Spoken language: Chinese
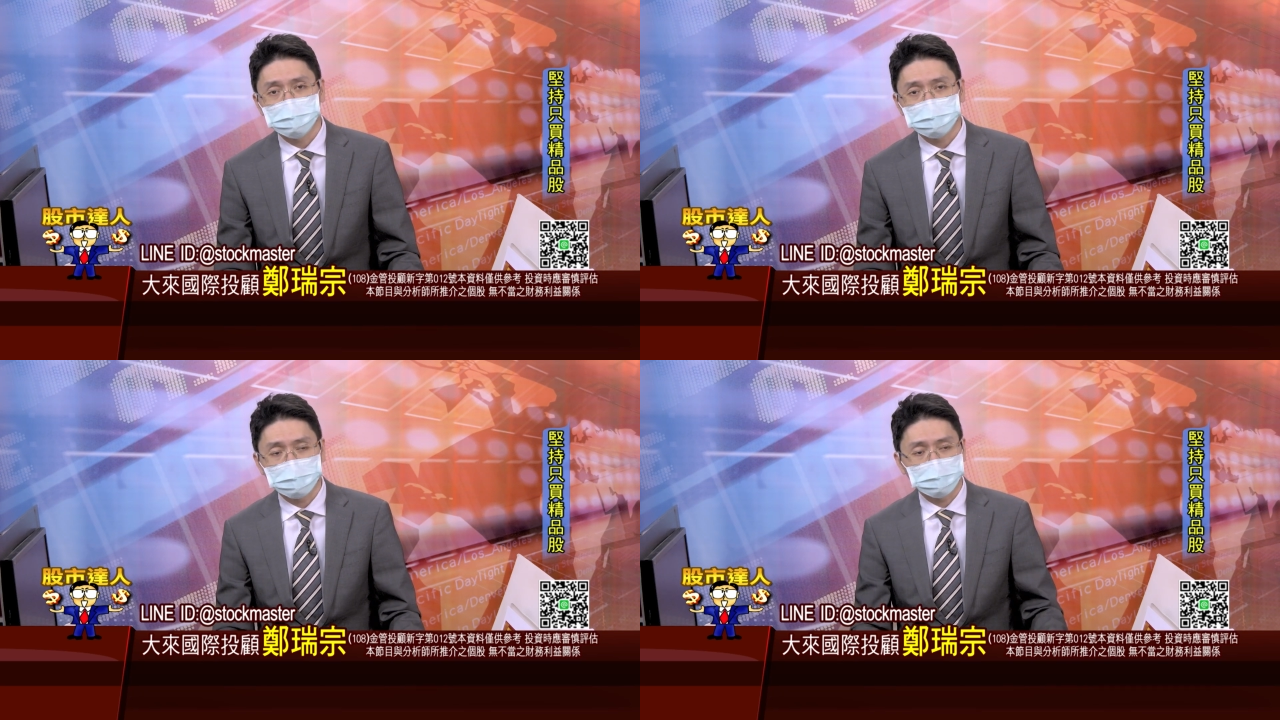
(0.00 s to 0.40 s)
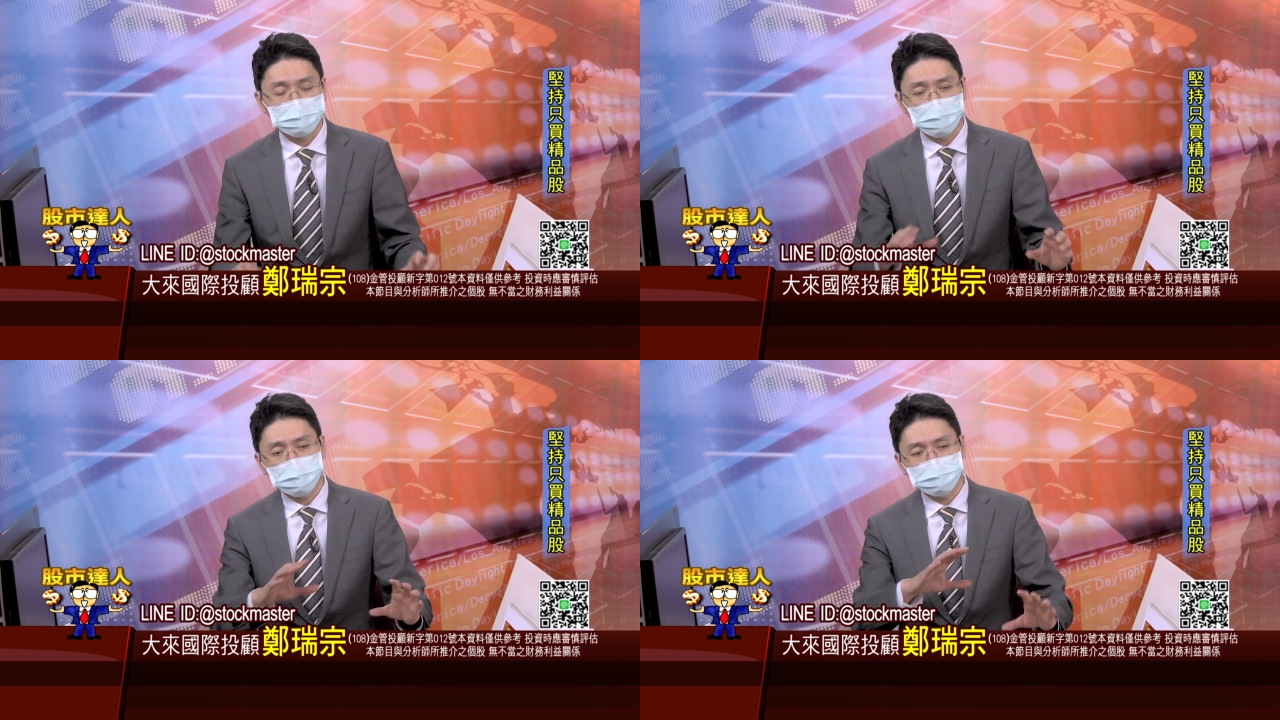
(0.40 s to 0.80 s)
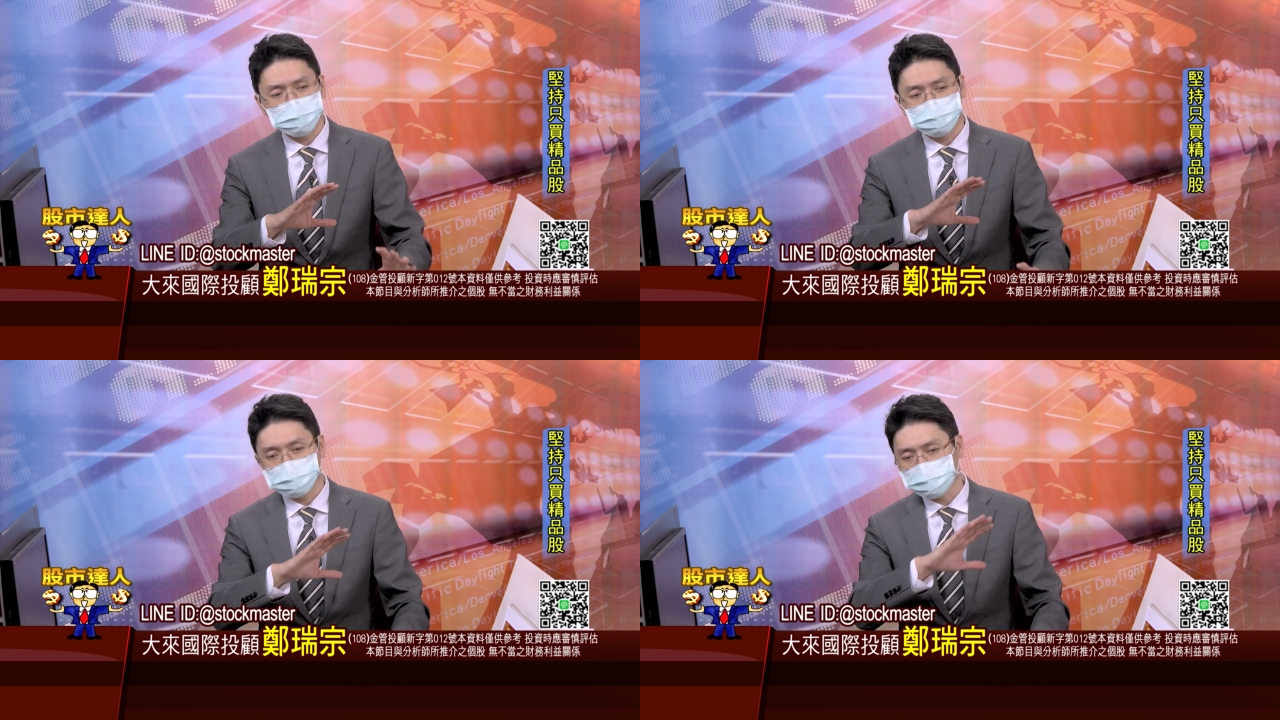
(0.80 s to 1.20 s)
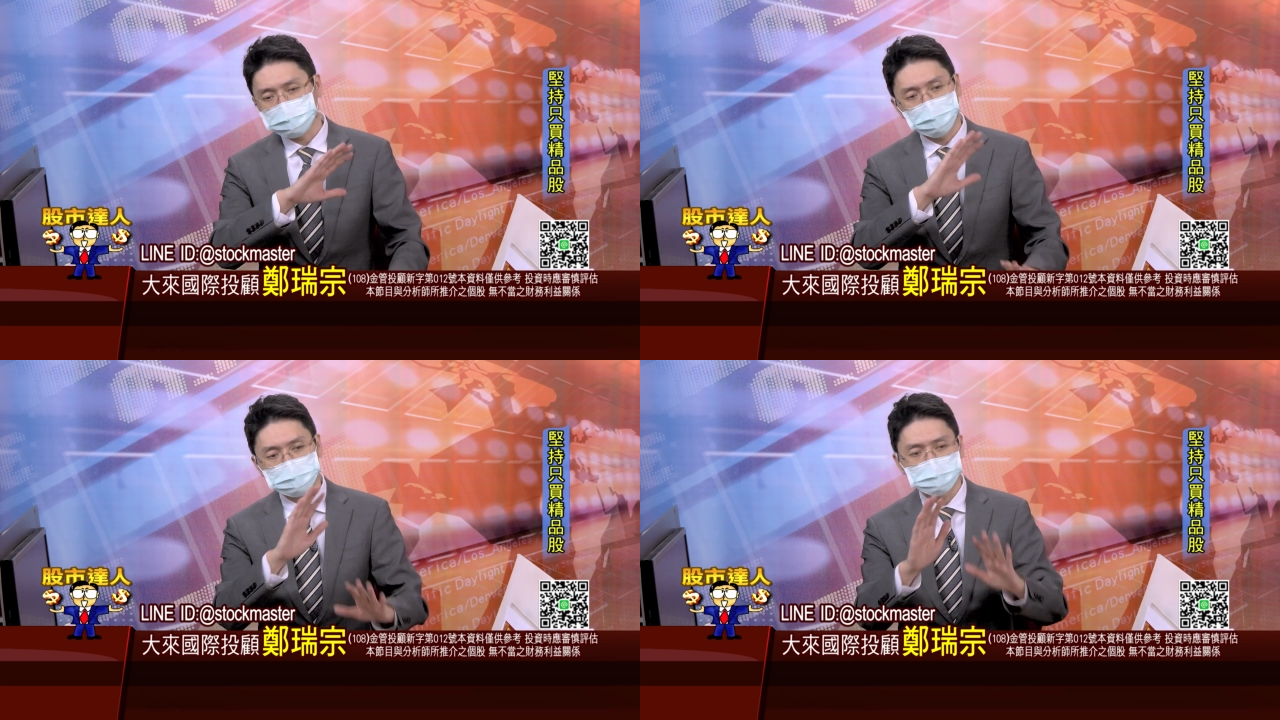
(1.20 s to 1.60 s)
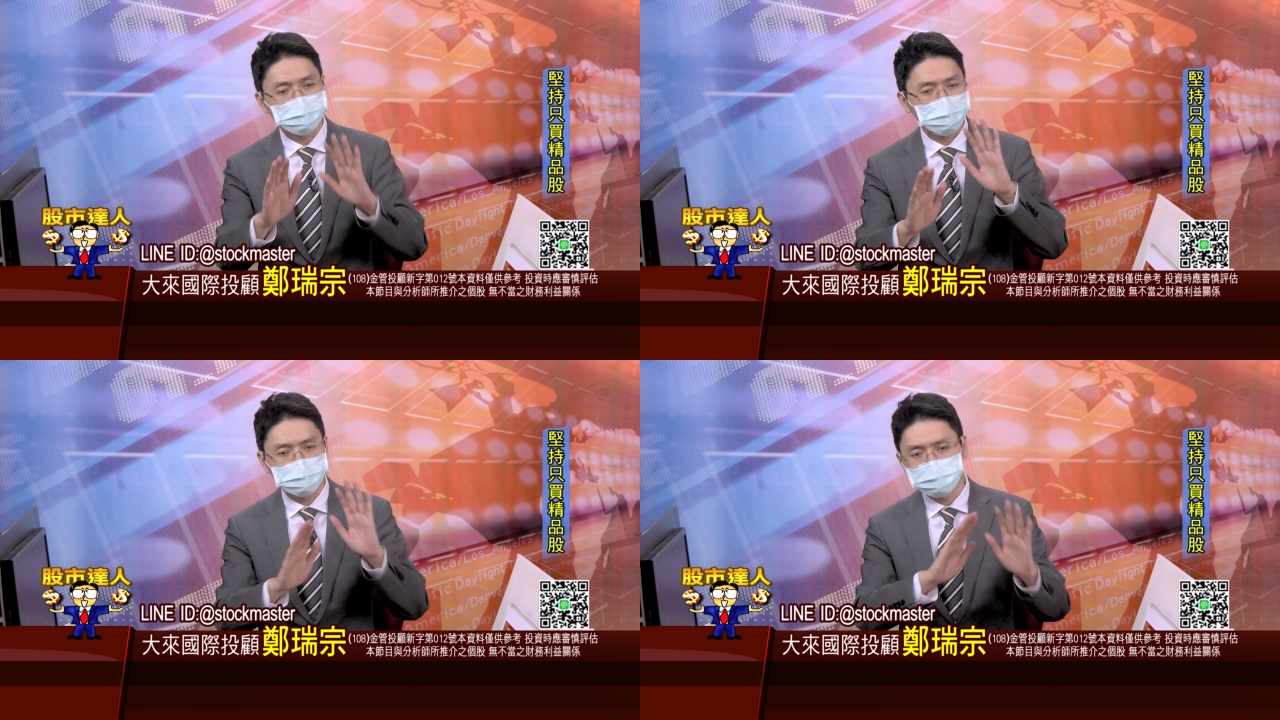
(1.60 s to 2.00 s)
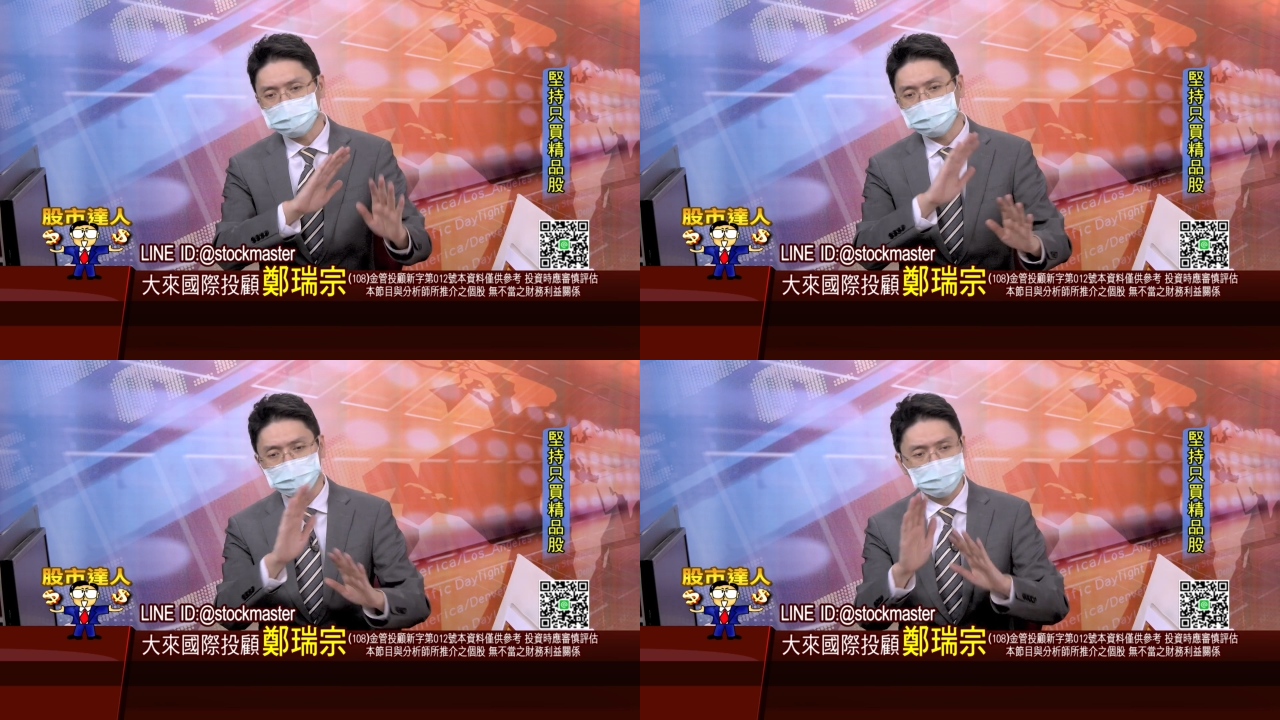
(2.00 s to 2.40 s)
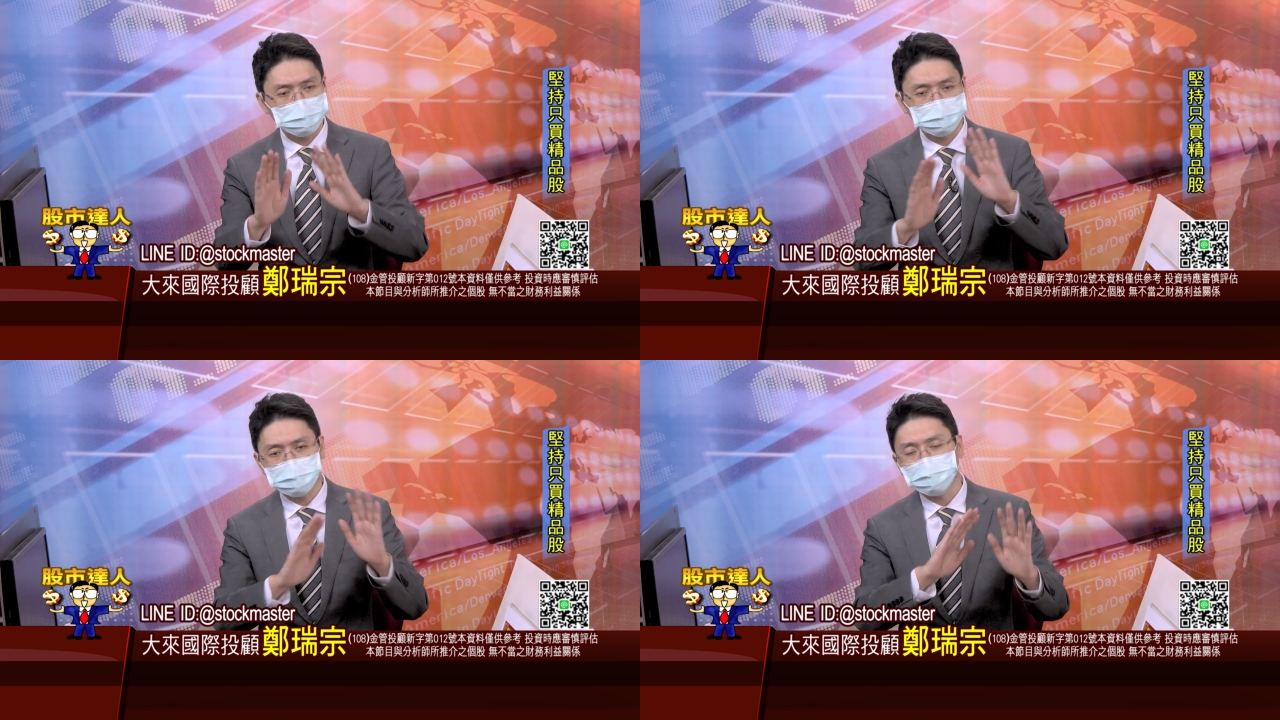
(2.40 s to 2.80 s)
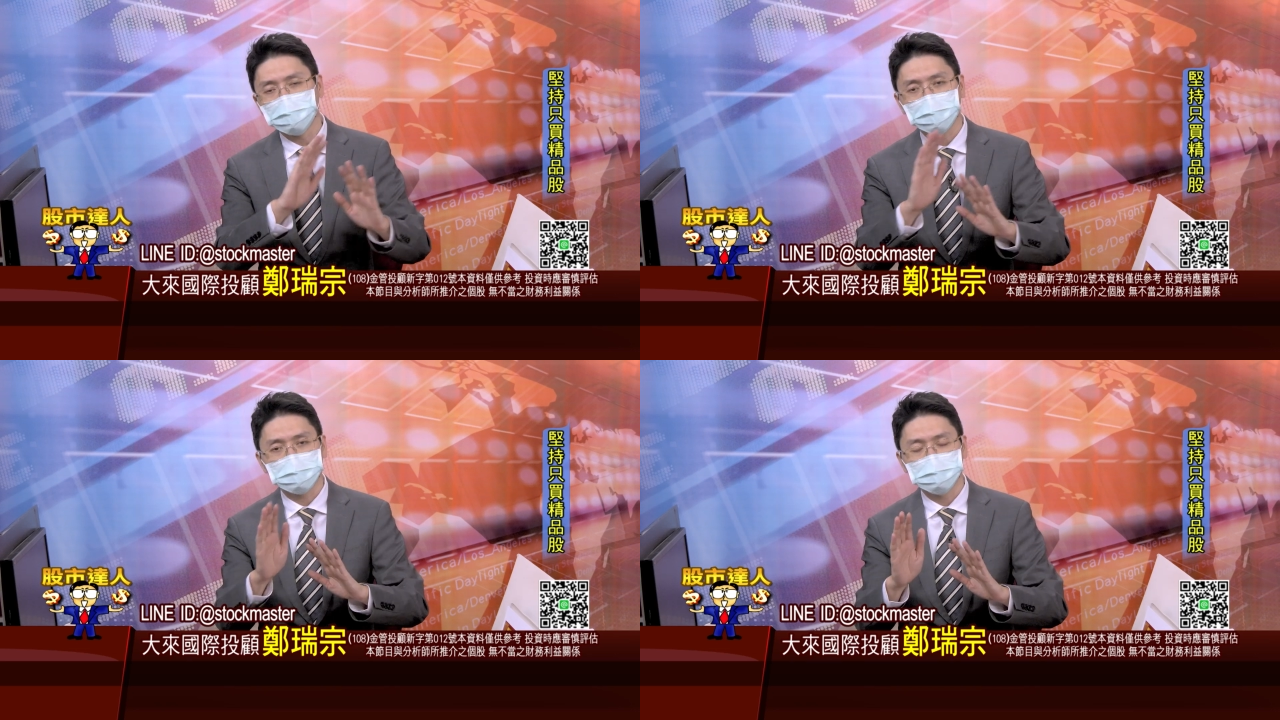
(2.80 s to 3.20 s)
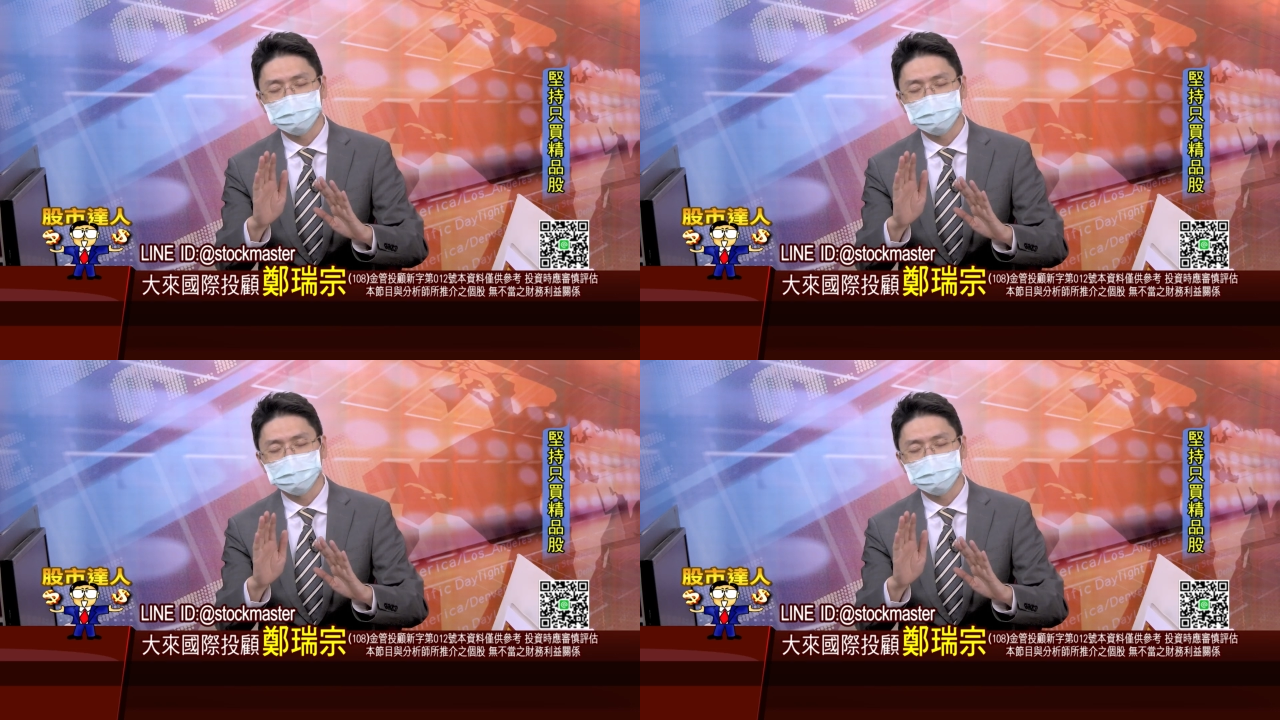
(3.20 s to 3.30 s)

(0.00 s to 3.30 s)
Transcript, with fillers: 那大盘的主流，它已经很明显的开始变化了。